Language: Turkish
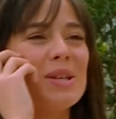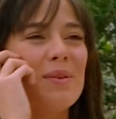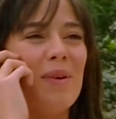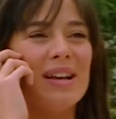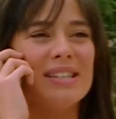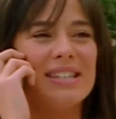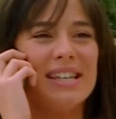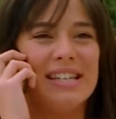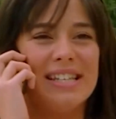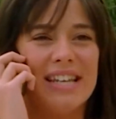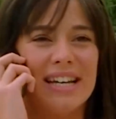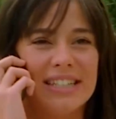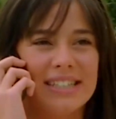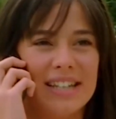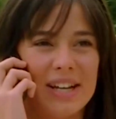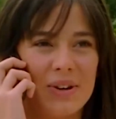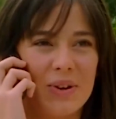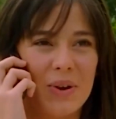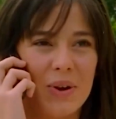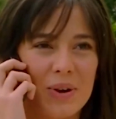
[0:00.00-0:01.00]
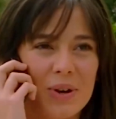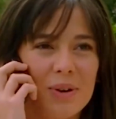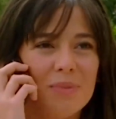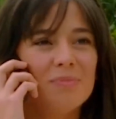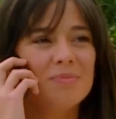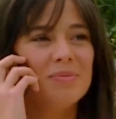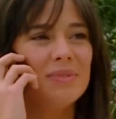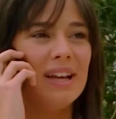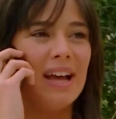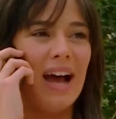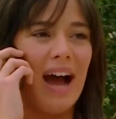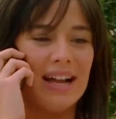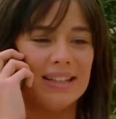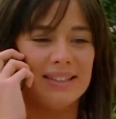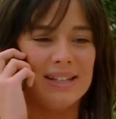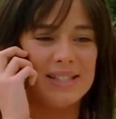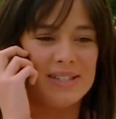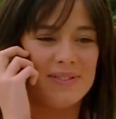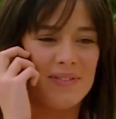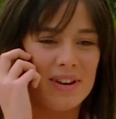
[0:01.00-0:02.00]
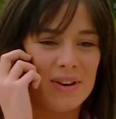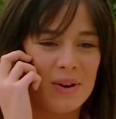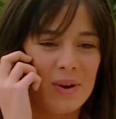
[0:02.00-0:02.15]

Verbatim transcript: O zaman seni yarın arıyorum. Adresi